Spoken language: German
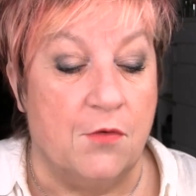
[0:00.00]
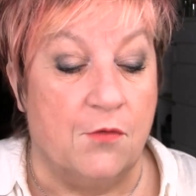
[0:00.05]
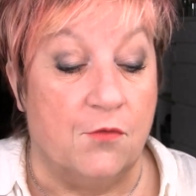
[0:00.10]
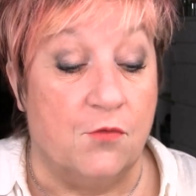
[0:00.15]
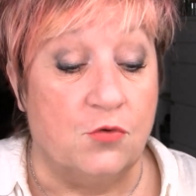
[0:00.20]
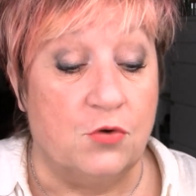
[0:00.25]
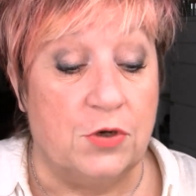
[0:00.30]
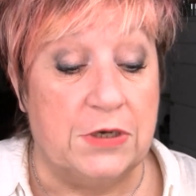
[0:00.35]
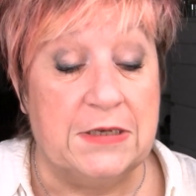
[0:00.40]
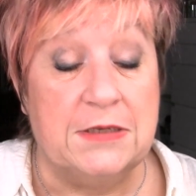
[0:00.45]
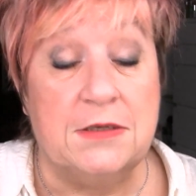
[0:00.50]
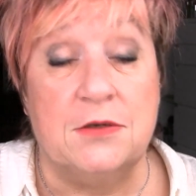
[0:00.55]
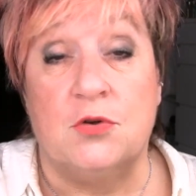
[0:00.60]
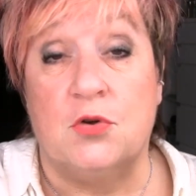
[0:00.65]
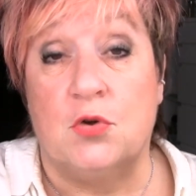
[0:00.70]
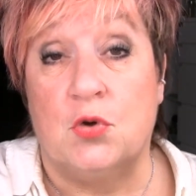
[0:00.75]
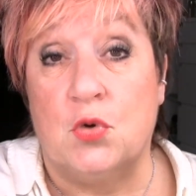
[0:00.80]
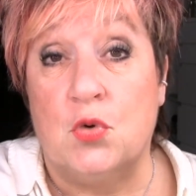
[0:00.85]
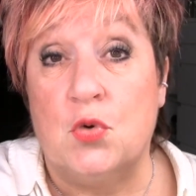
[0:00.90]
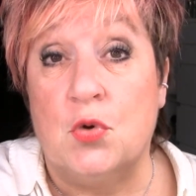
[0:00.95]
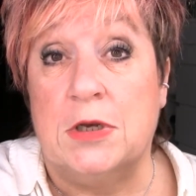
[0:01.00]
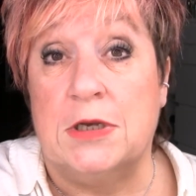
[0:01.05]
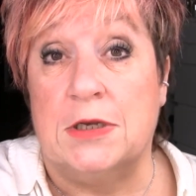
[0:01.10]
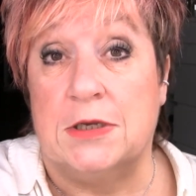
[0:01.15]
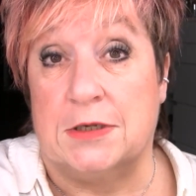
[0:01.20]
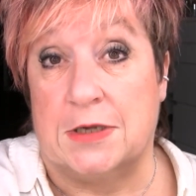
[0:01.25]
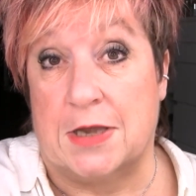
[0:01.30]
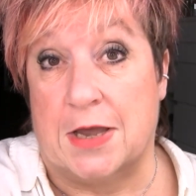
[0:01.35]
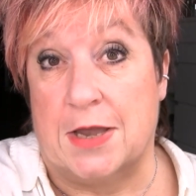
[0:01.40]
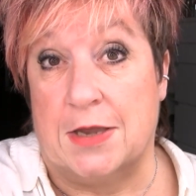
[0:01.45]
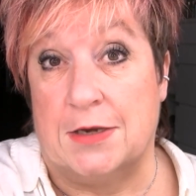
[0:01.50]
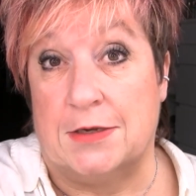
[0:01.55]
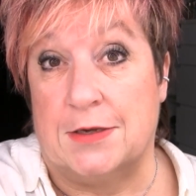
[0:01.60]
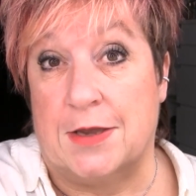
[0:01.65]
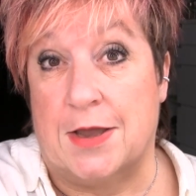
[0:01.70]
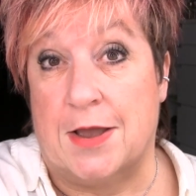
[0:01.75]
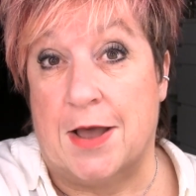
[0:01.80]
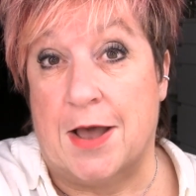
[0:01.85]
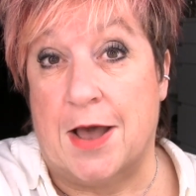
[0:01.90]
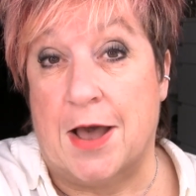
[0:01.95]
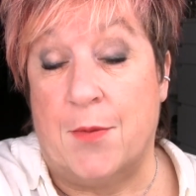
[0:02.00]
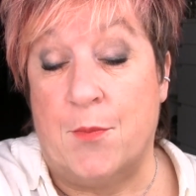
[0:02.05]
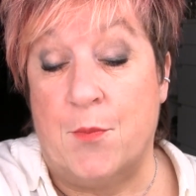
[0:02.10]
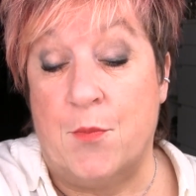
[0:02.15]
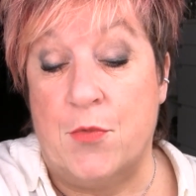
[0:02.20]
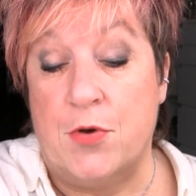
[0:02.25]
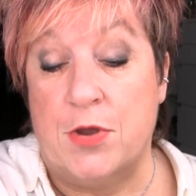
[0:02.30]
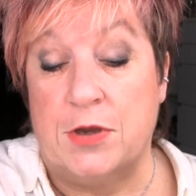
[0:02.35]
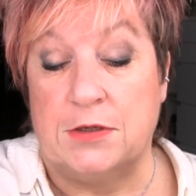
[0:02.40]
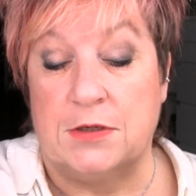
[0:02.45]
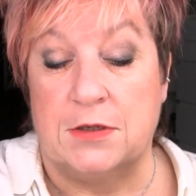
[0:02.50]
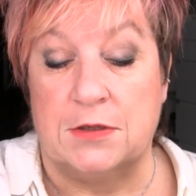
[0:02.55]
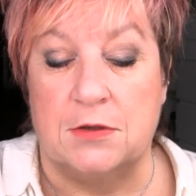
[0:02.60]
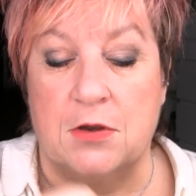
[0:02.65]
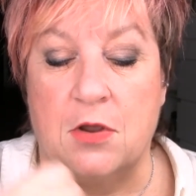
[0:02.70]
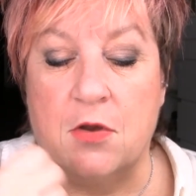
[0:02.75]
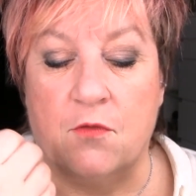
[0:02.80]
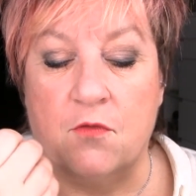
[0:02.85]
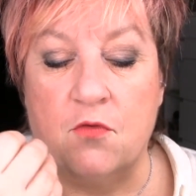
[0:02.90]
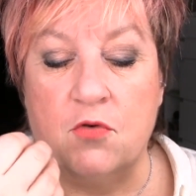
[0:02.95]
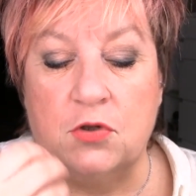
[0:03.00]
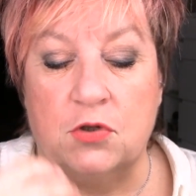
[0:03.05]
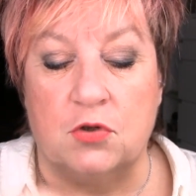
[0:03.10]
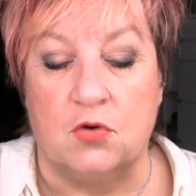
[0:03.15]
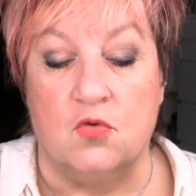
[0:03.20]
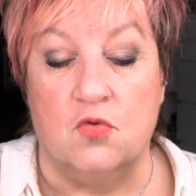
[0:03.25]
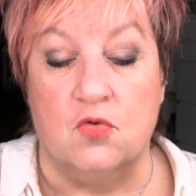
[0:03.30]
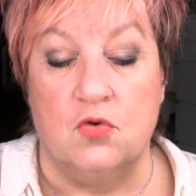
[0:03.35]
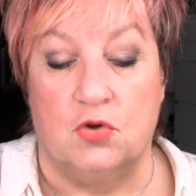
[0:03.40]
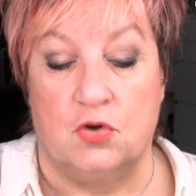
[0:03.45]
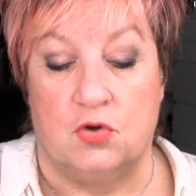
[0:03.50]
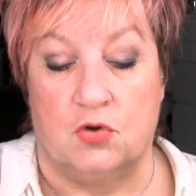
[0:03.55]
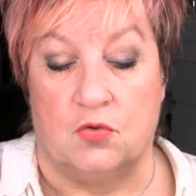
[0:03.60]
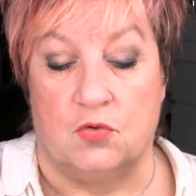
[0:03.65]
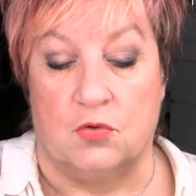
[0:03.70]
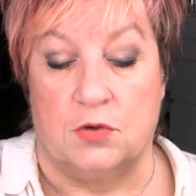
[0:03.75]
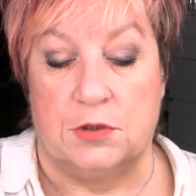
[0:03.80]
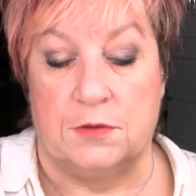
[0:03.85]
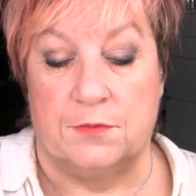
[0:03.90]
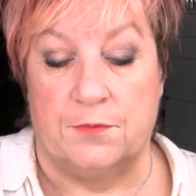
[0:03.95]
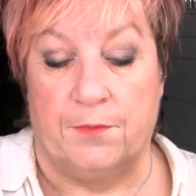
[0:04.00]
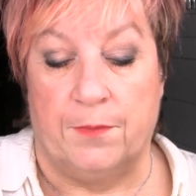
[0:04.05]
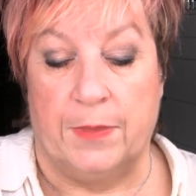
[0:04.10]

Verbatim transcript: wo diese Kühligkeit haben möchtest, wo es gut tut.